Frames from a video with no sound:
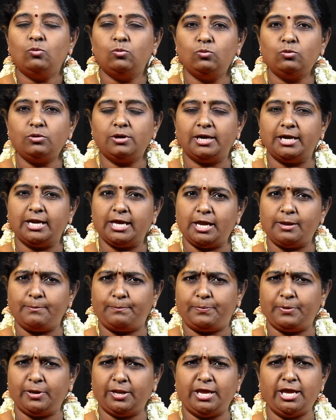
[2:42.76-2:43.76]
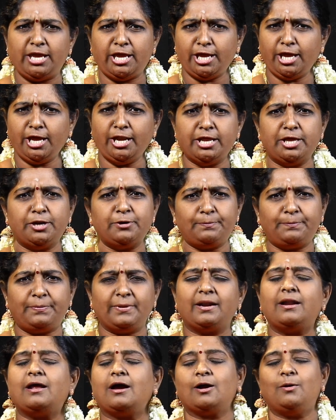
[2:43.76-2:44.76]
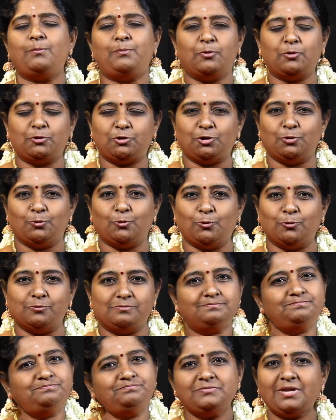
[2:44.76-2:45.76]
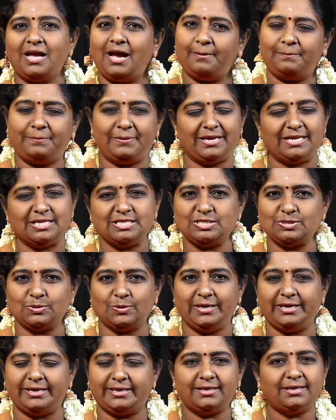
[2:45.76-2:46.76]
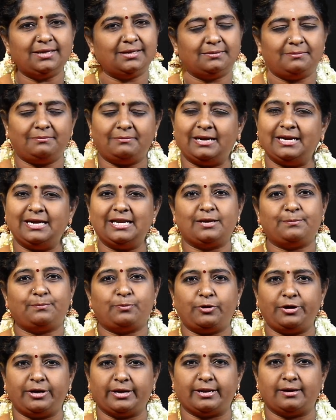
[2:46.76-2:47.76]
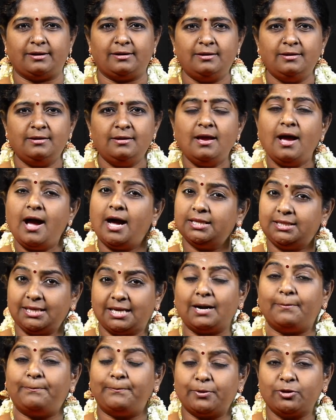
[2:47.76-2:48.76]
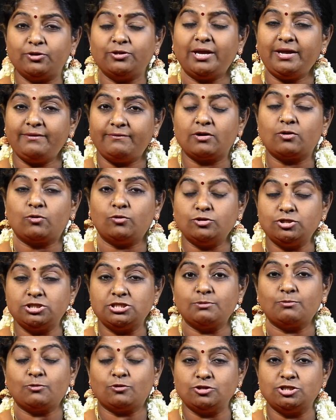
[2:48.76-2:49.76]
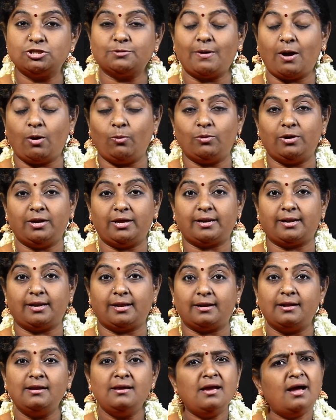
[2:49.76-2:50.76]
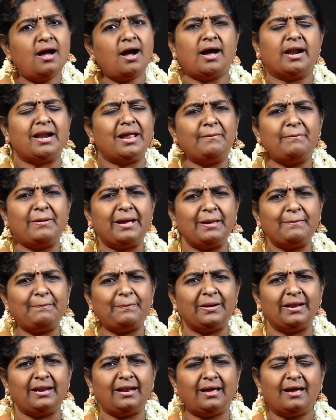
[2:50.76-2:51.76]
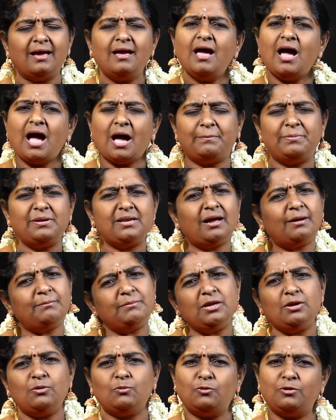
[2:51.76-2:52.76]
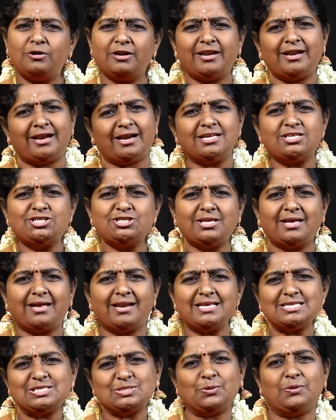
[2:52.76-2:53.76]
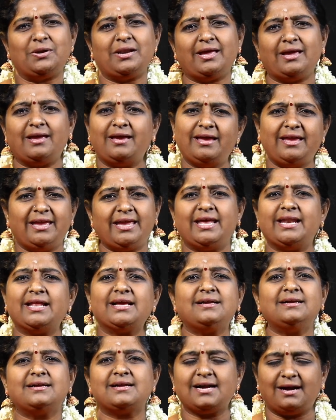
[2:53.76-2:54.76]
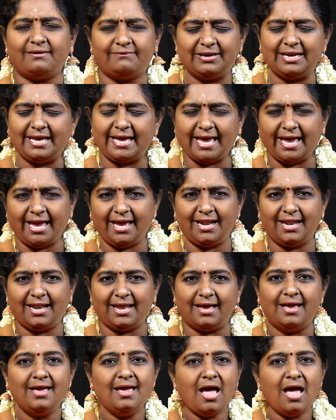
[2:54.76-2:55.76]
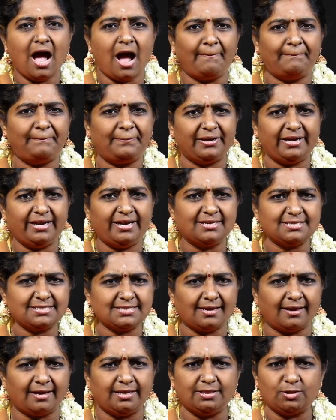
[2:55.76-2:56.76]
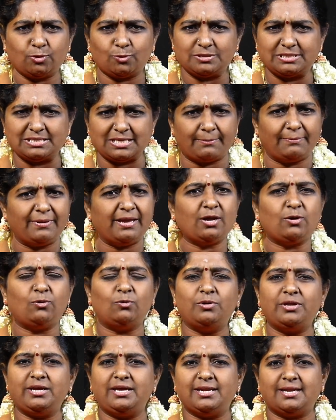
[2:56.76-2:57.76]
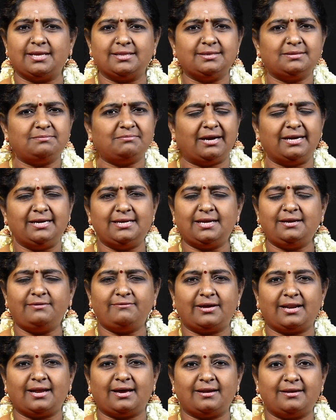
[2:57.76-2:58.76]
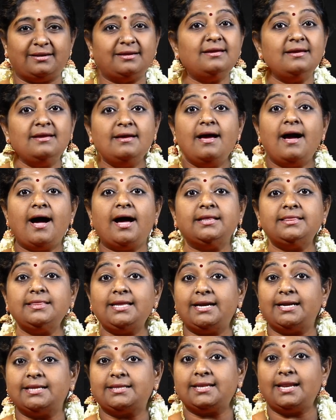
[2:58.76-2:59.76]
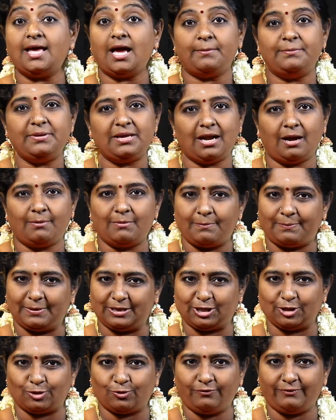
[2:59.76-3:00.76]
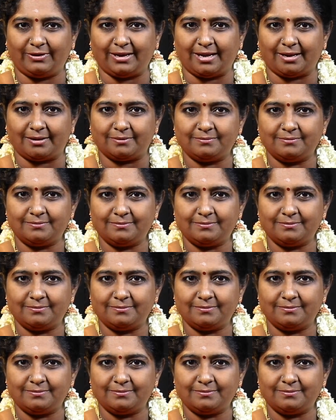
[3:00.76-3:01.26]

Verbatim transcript: உங்களை பெரிய நெருப்பில் நாங்கள் போட்டுடுவோம் அப்படின்னு சொல்லிட்டு மன்னர் போயிடுறார் அதுக்கப்புறம் தான் இவர் கொஞ்சம் கொஞ்சமாக உணர்றார் ஆனால் பயப்படலை அபிராமி உன்னை நினச்சி தானே சொன்னேன் எனக்கு கவலையே இல்லை அப்படின்னு சாயந்தரம் சபை கூடுகிறது மன்னன் வராரு அந்த இடத்துல அபிராம பட்டரும் வரார்